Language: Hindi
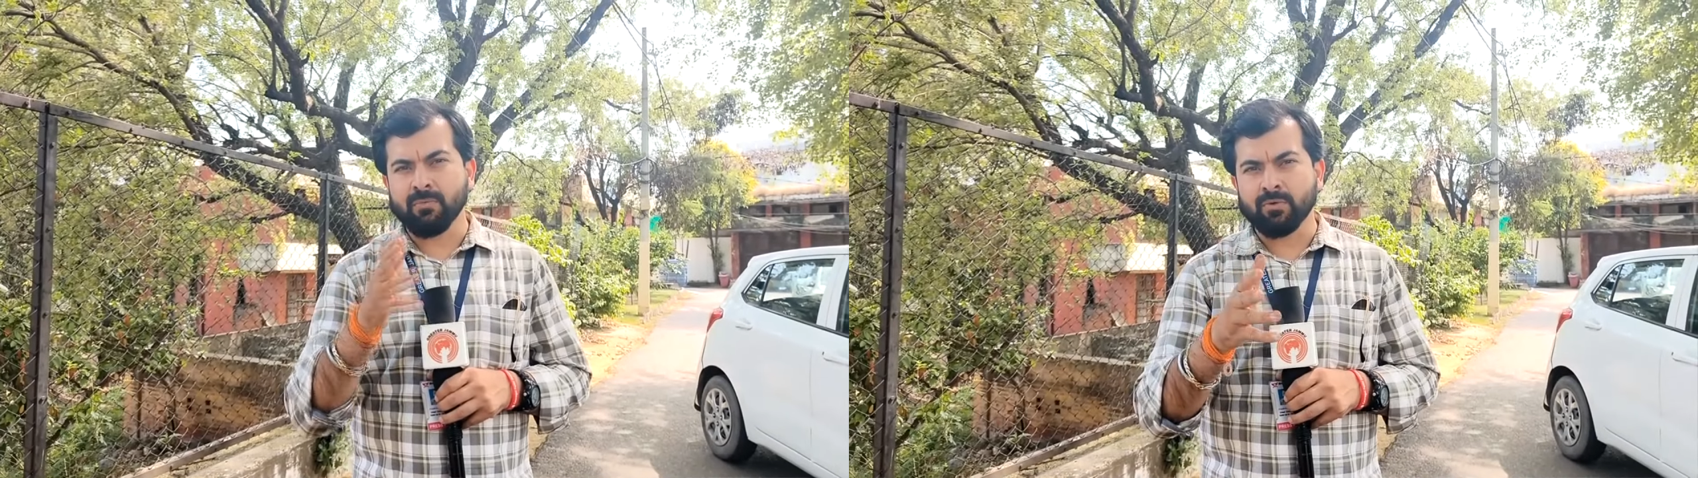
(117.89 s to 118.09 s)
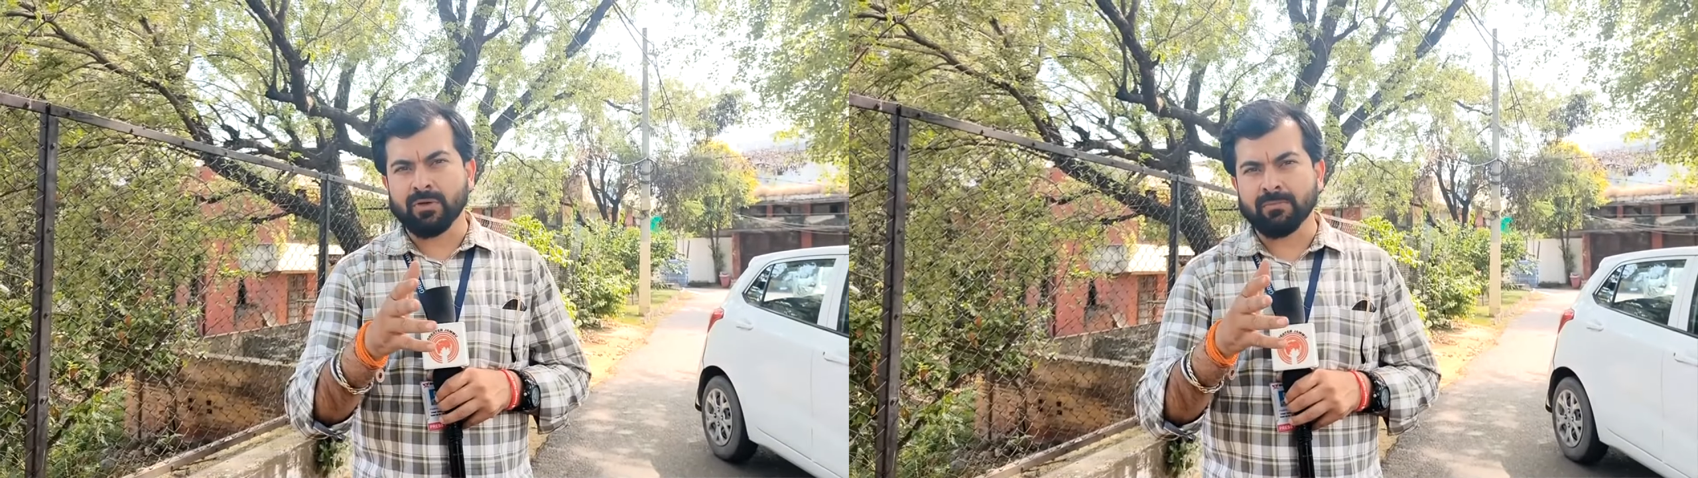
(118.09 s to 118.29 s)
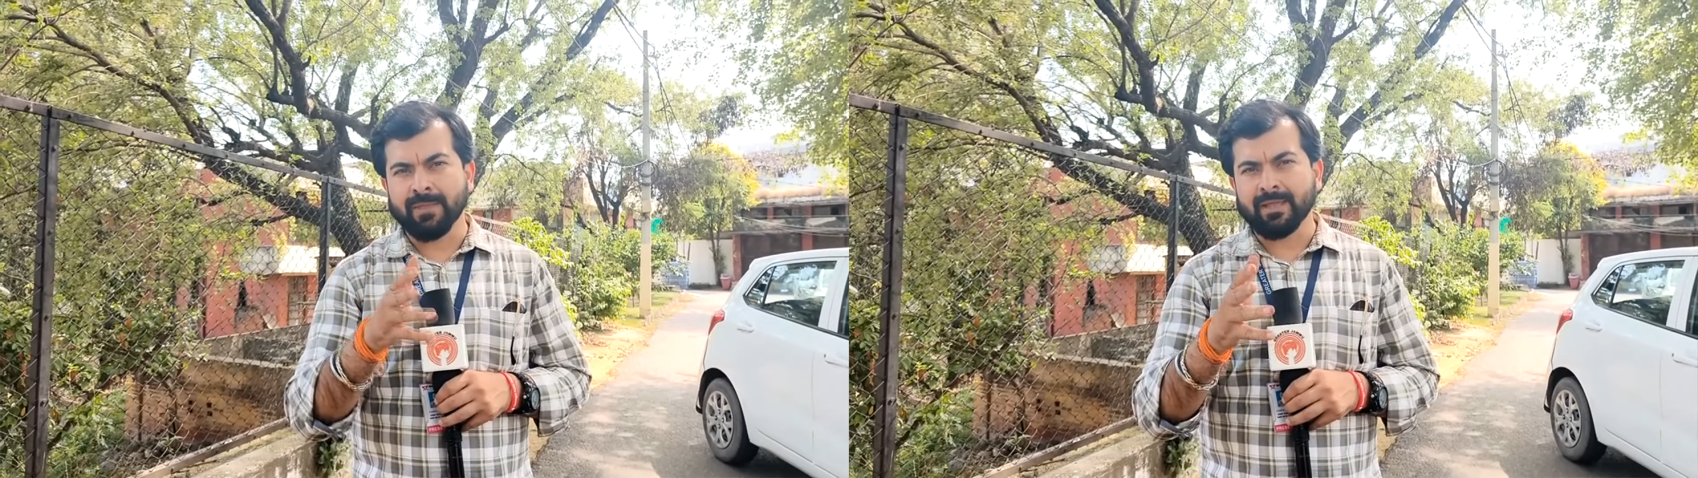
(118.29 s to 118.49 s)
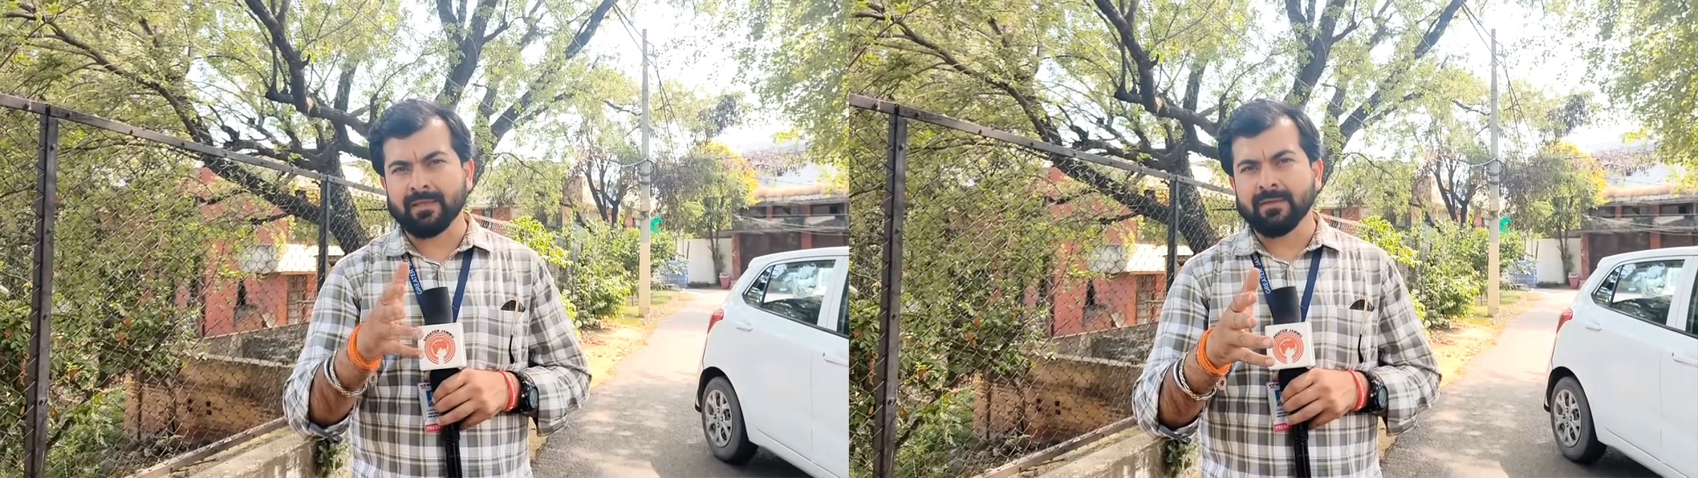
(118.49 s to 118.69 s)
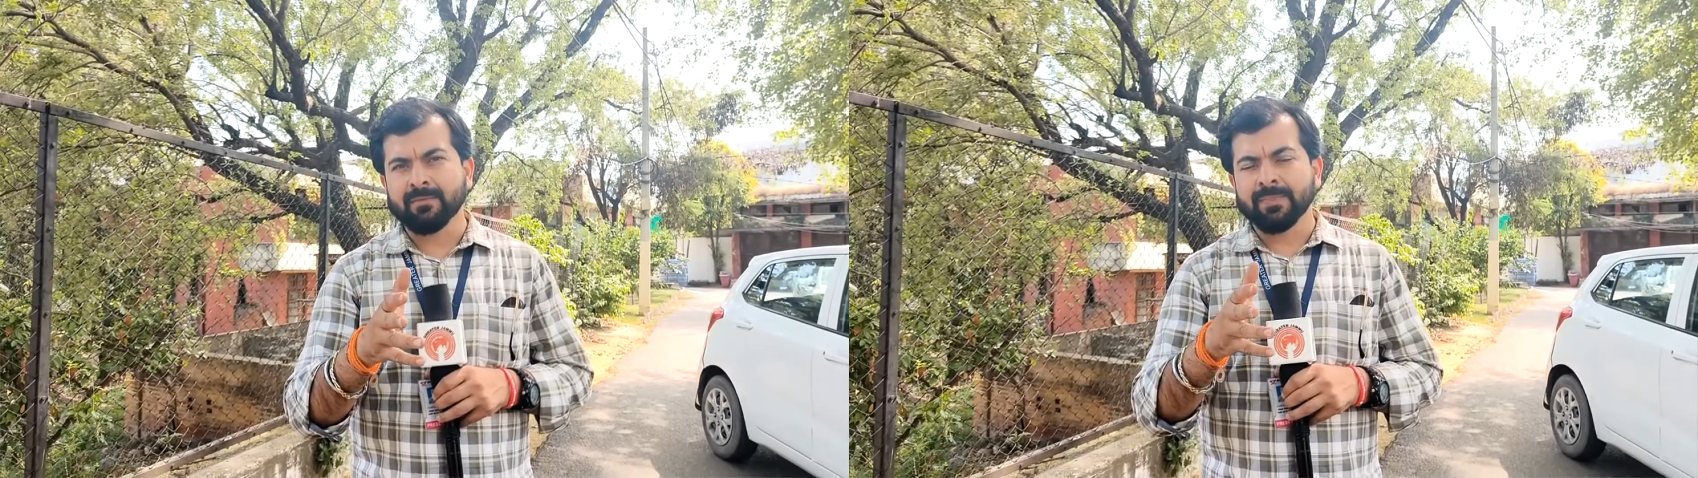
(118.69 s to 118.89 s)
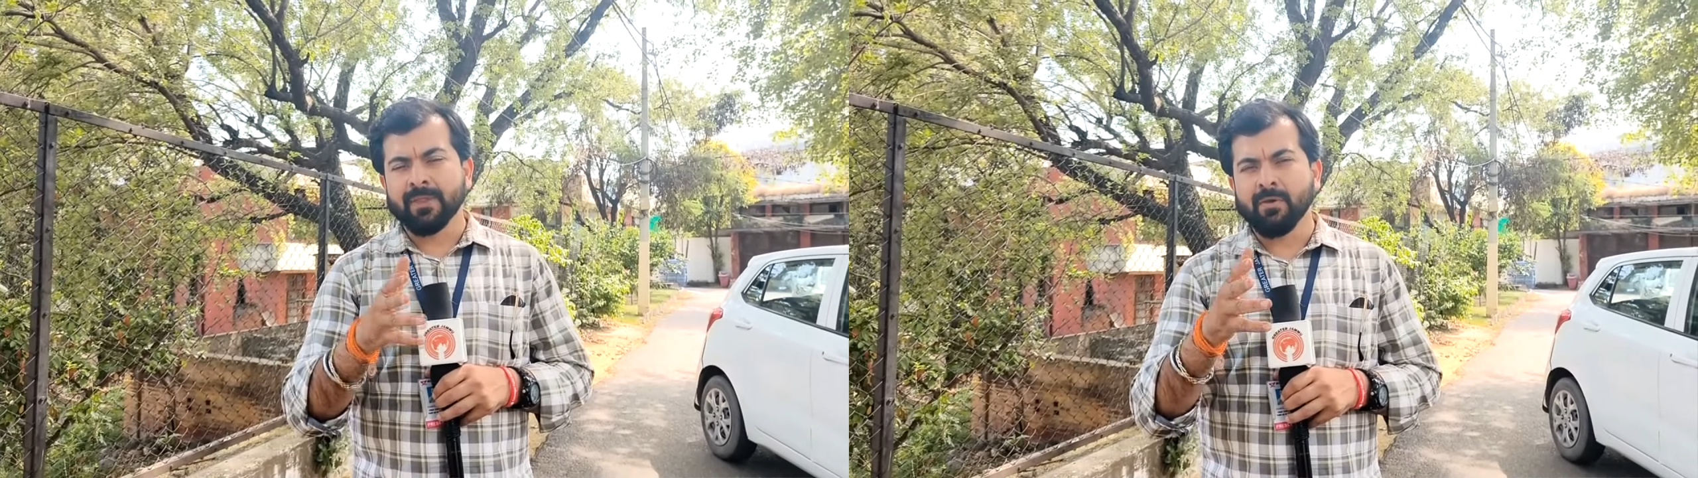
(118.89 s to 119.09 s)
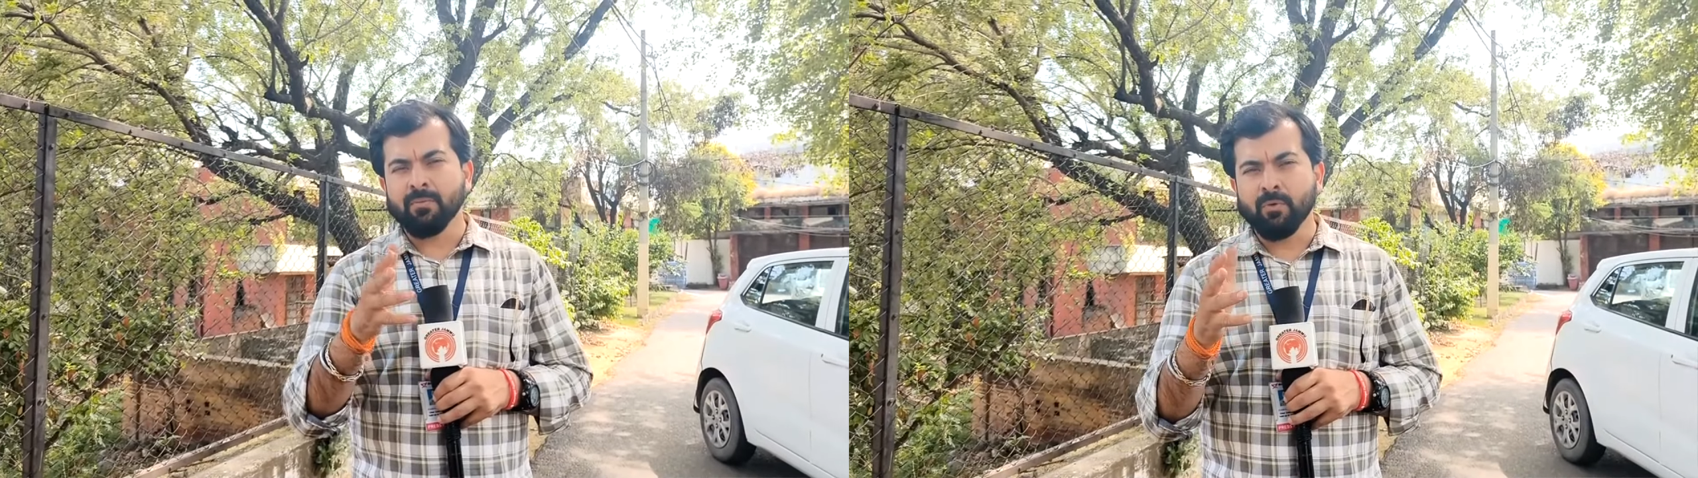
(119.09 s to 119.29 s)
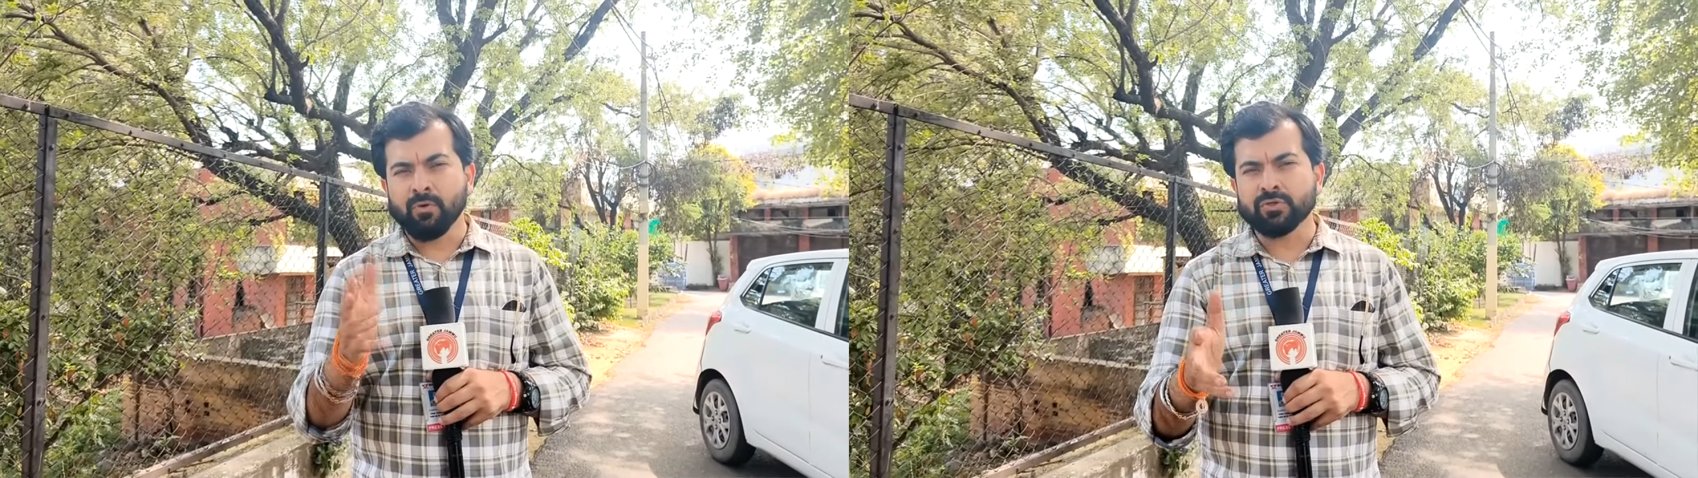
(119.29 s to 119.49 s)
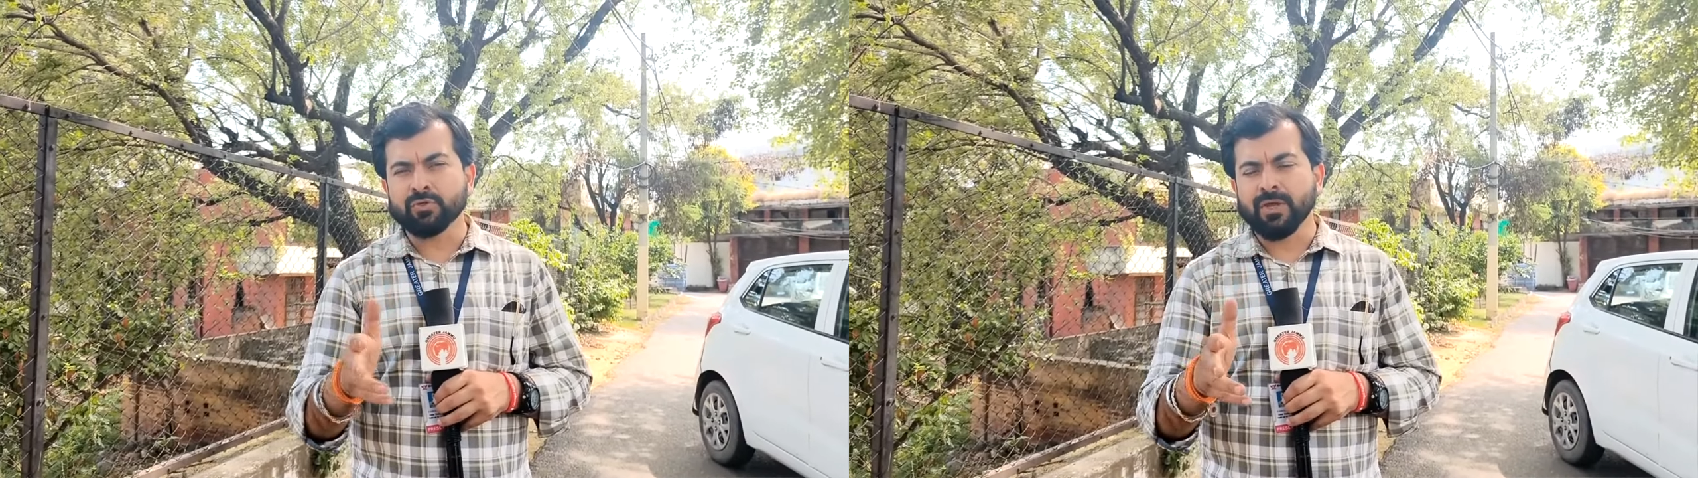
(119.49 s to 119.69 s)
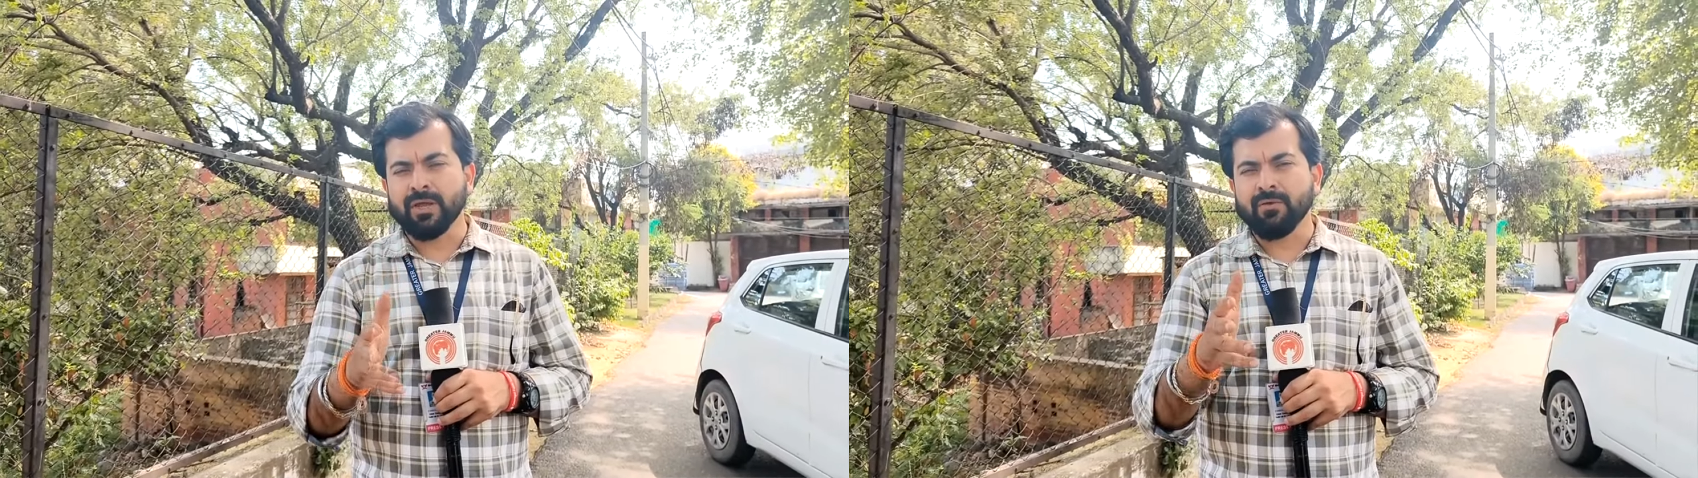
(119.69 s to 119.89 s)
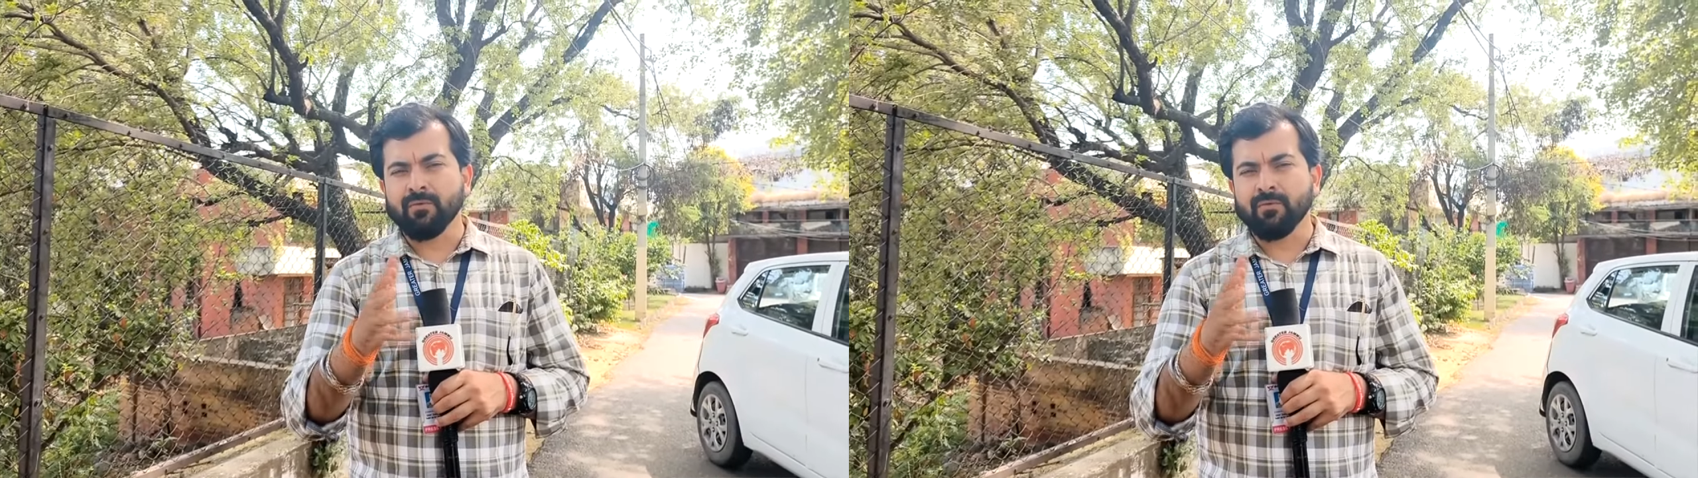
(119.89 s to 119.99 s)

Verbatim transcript: वोटर बैंक वोट जो हैं